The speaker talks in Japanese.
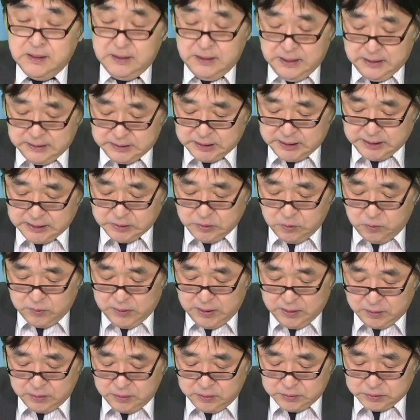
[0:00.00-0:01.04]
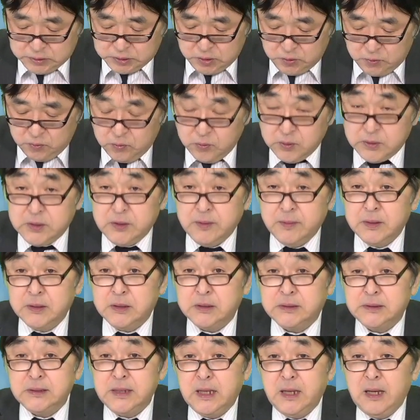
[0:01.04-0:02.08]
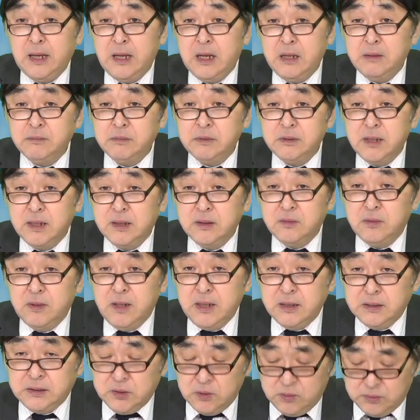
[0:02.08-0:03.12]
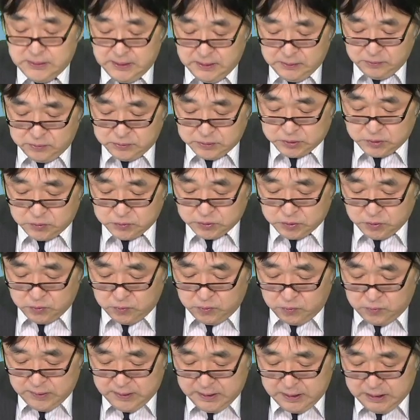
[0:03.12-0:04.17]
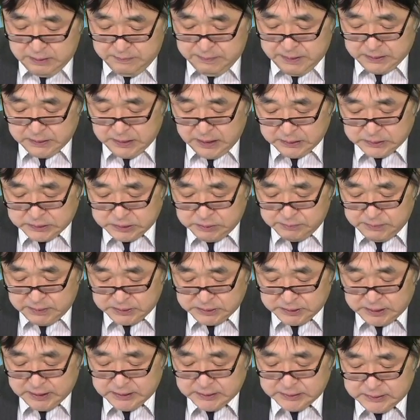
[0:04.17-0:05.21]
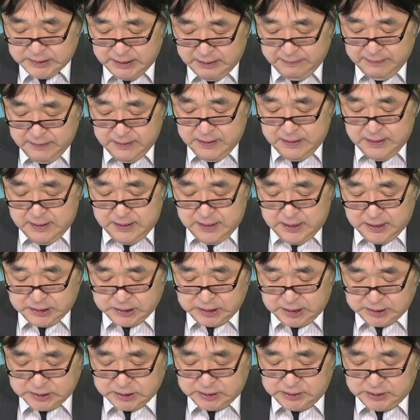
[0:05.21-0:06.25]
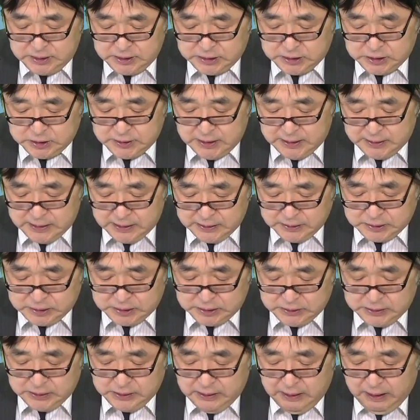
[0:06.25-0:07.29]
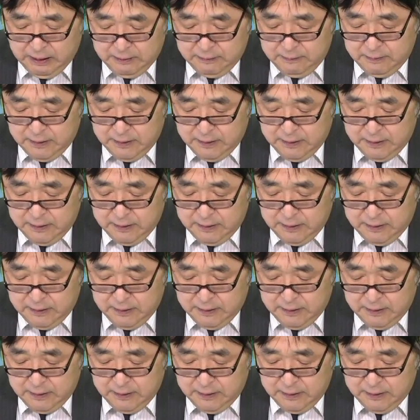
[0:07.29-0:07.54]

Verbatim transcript: 時価総額上位ではですね エムアンドエー 総研の上昇、えー、目立ちましたですね。いちがつにじゅうしちにちに発